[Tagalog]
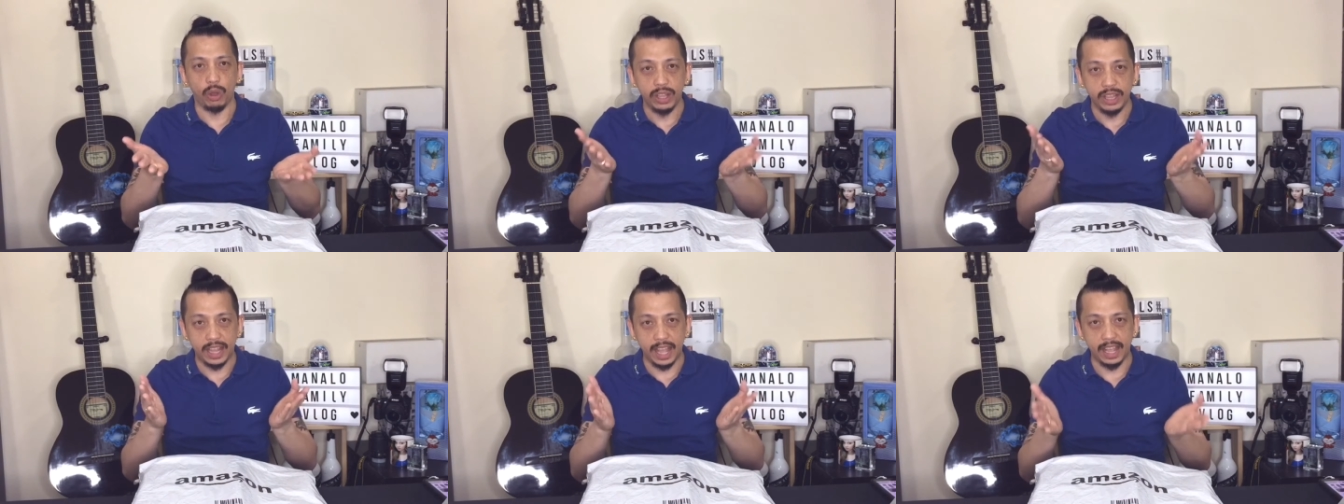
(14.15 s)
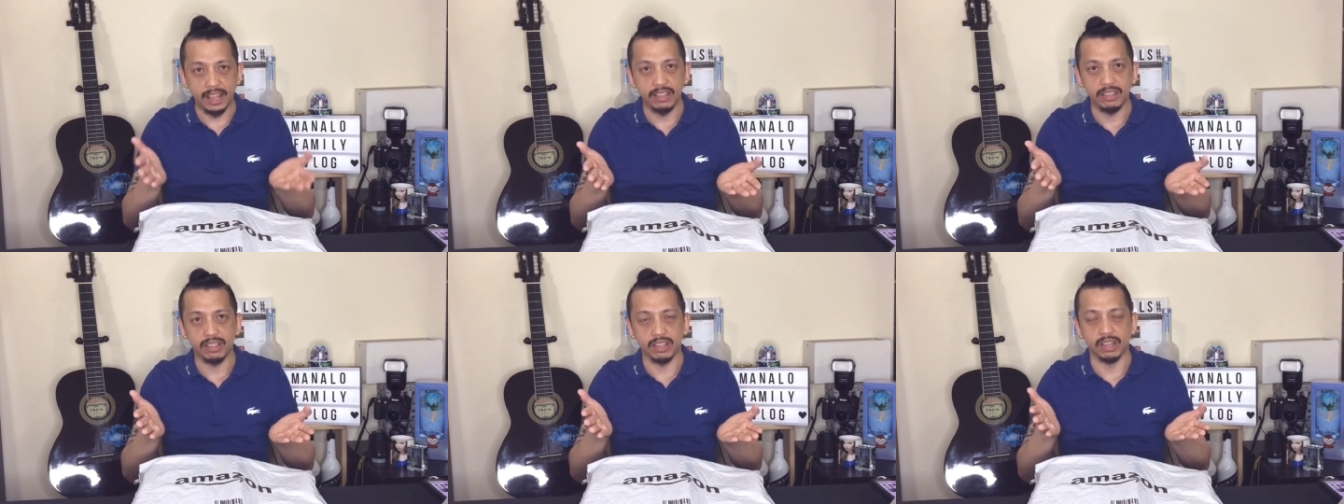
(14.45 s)

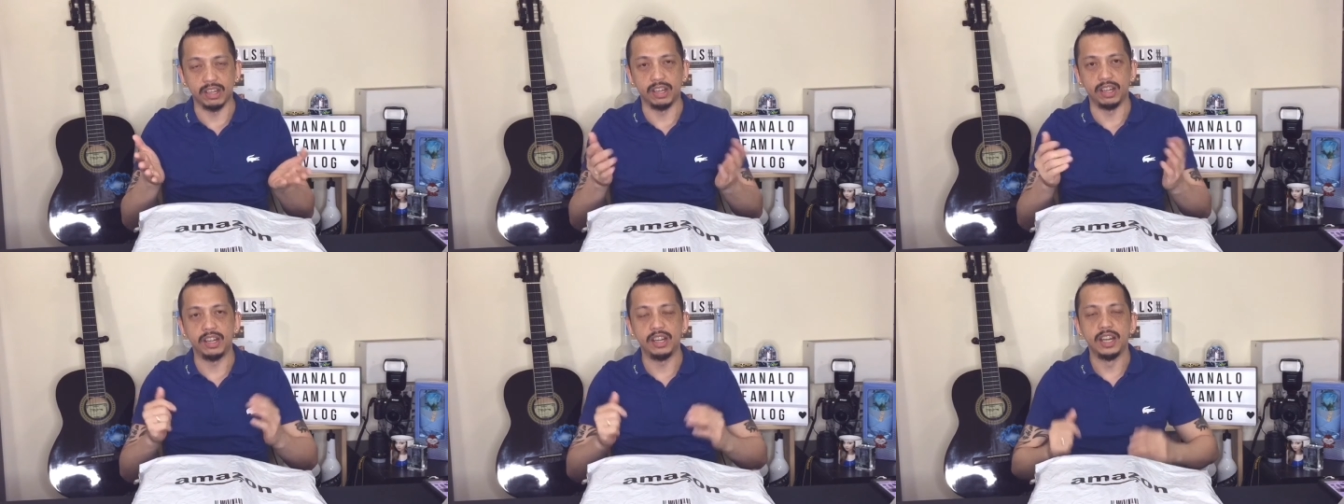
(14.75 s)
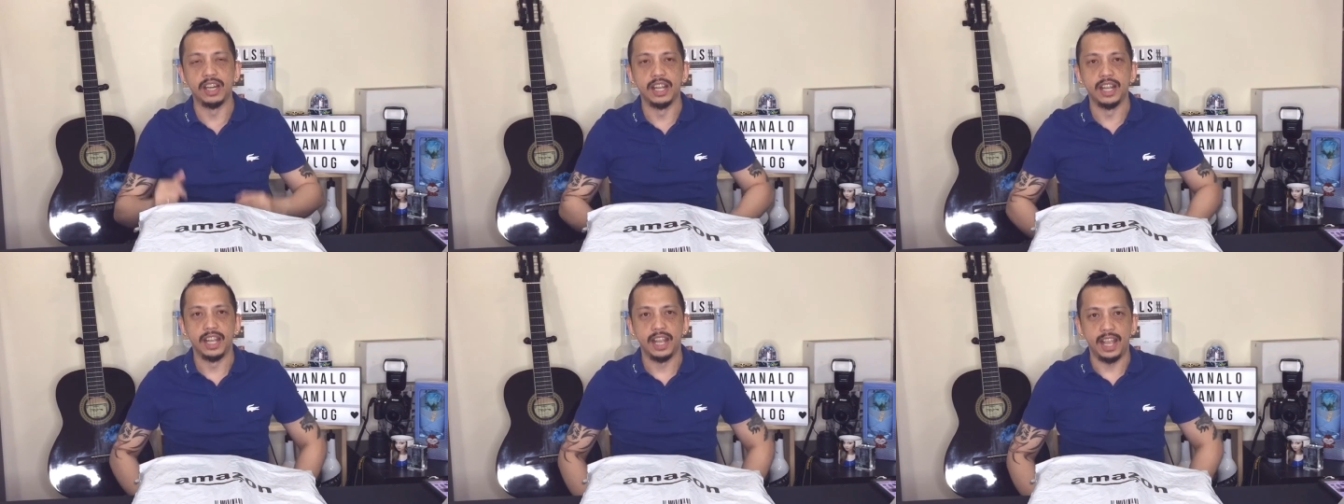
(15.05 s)

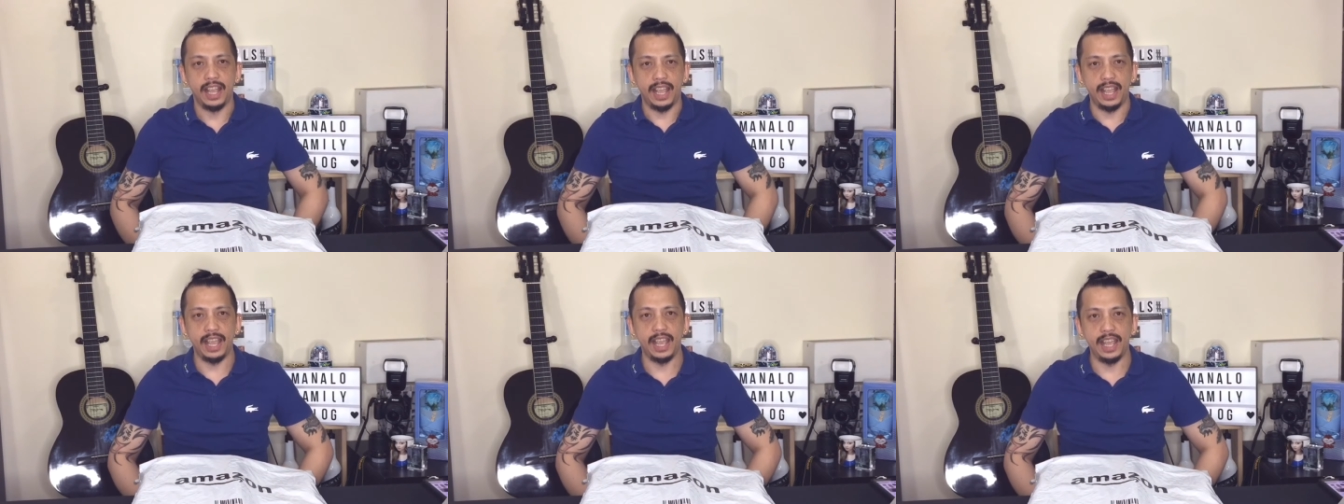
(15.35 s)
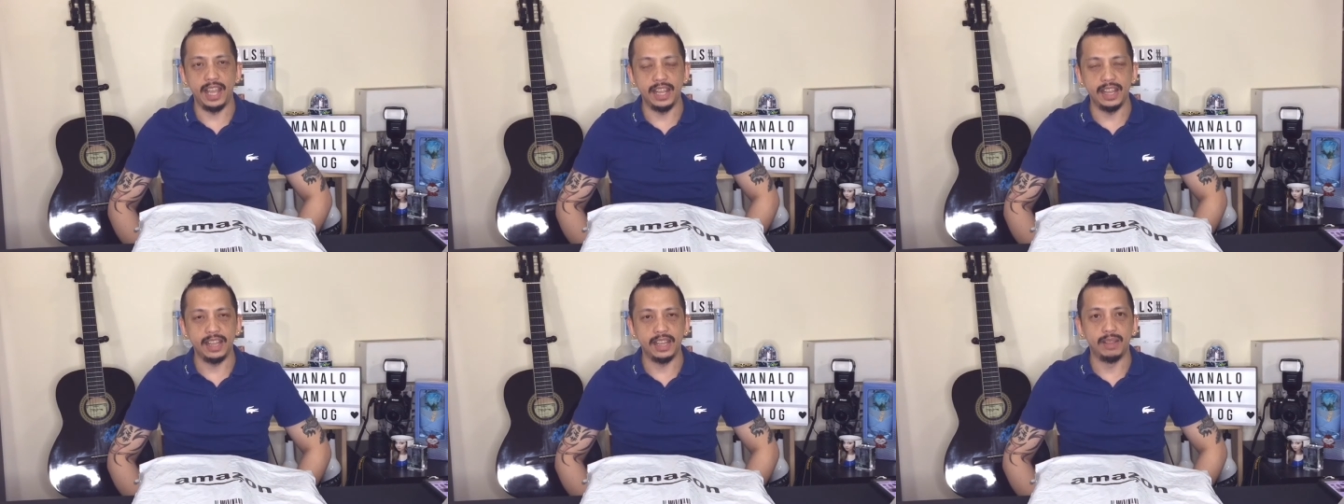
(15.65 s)
condenser
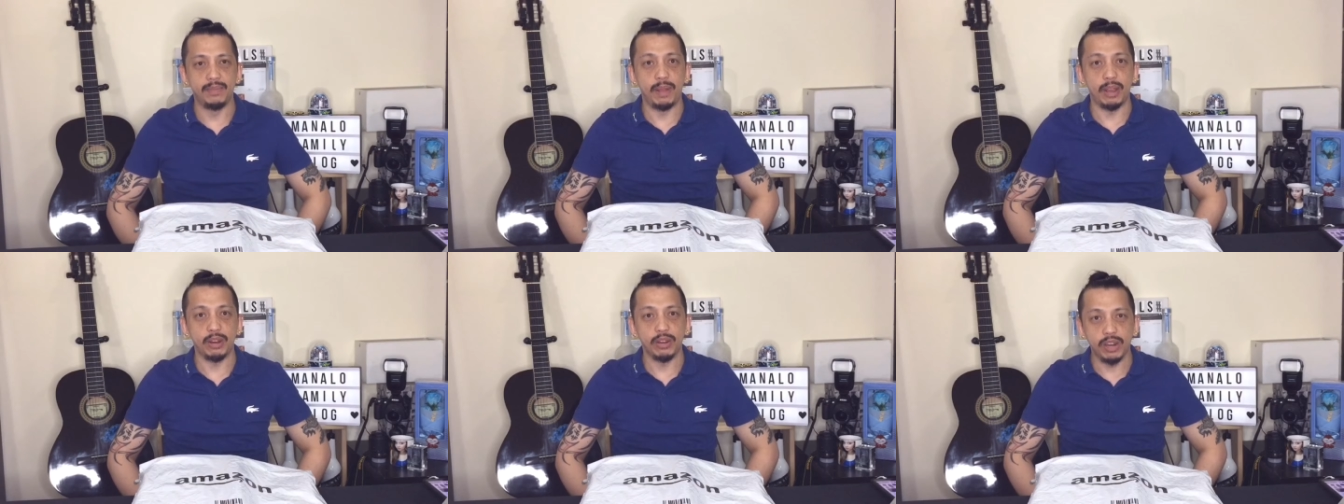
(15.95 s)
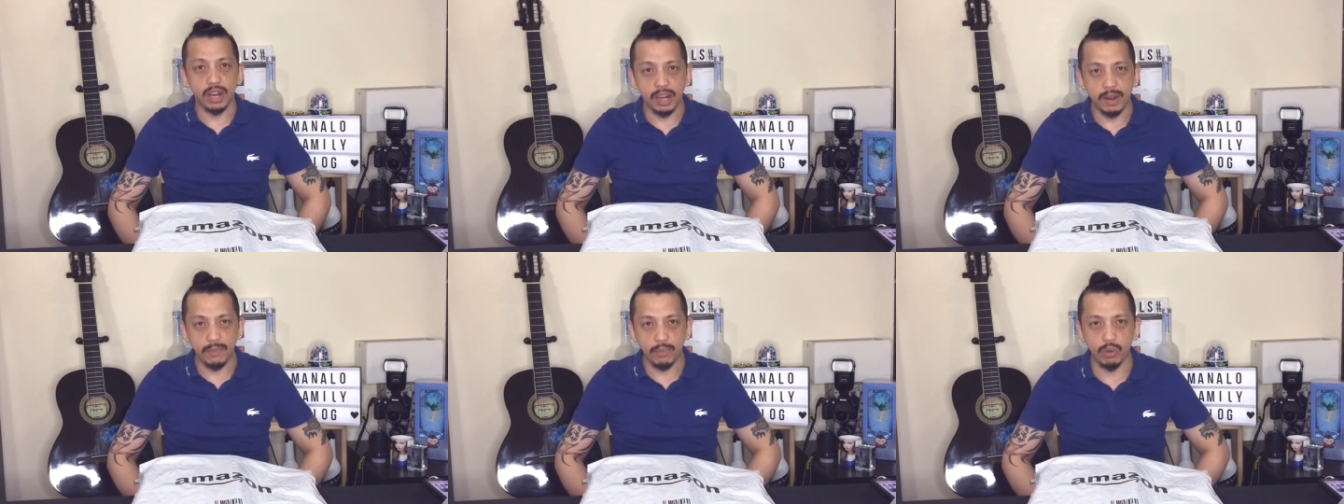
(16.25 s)
and
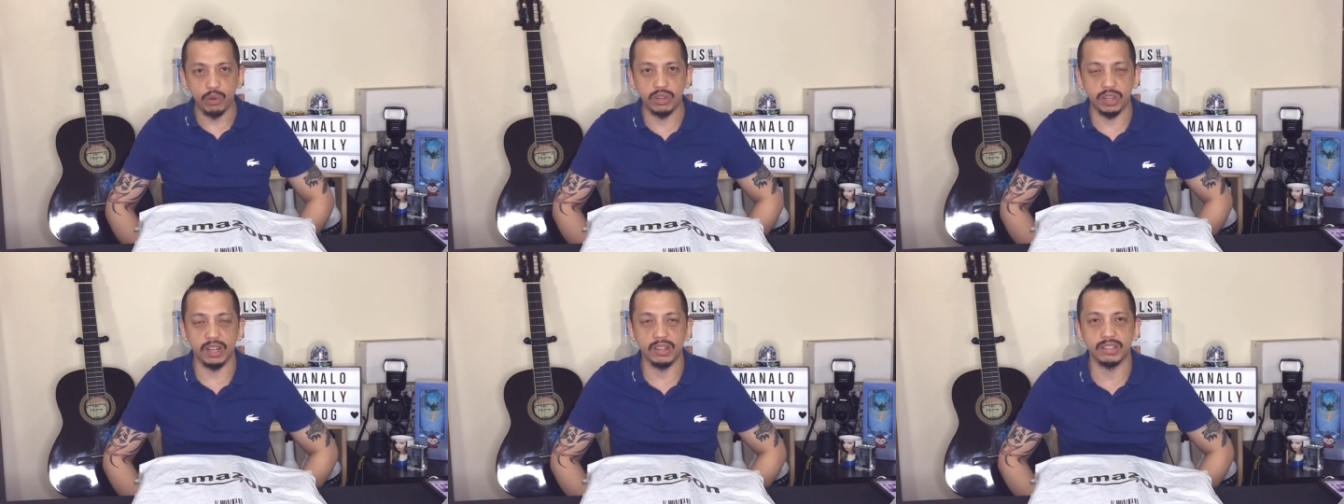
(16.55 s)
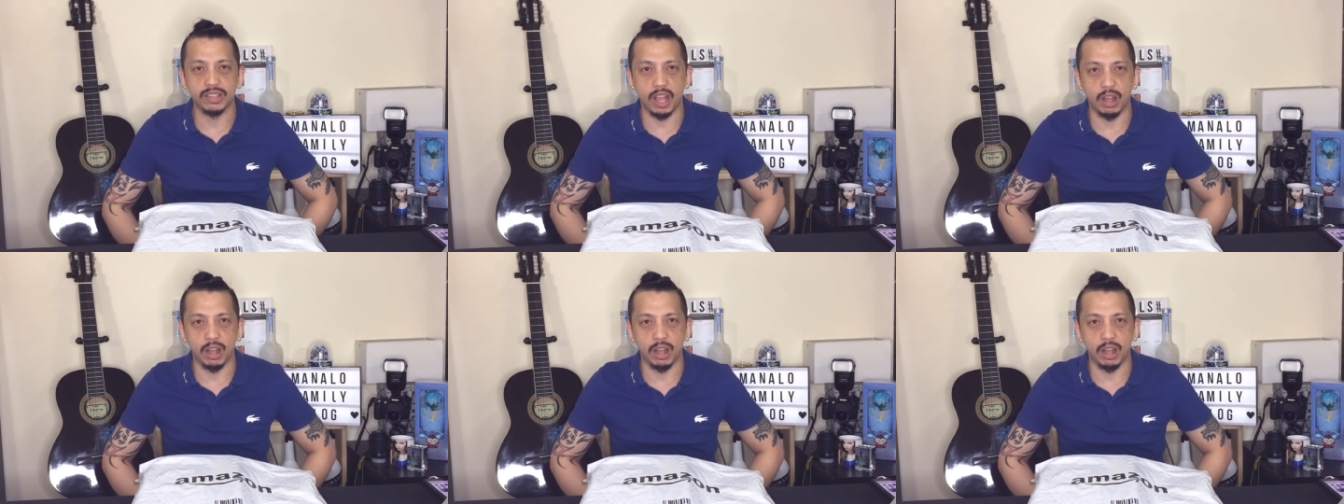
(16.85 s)
meron na rin po siyang